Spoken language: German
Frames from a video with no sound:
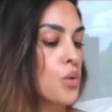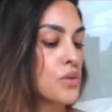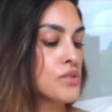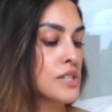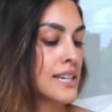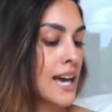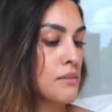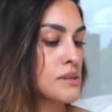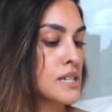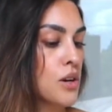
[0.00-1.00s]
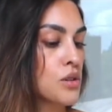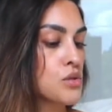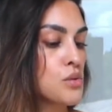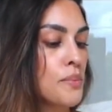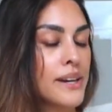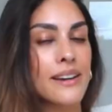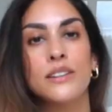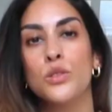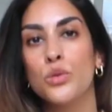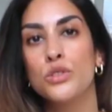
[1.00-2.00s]
und ich habe sie auch super
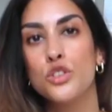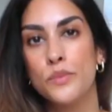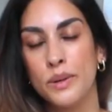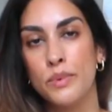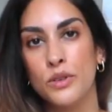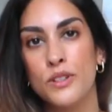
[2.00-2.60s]
gerne ungeschminkt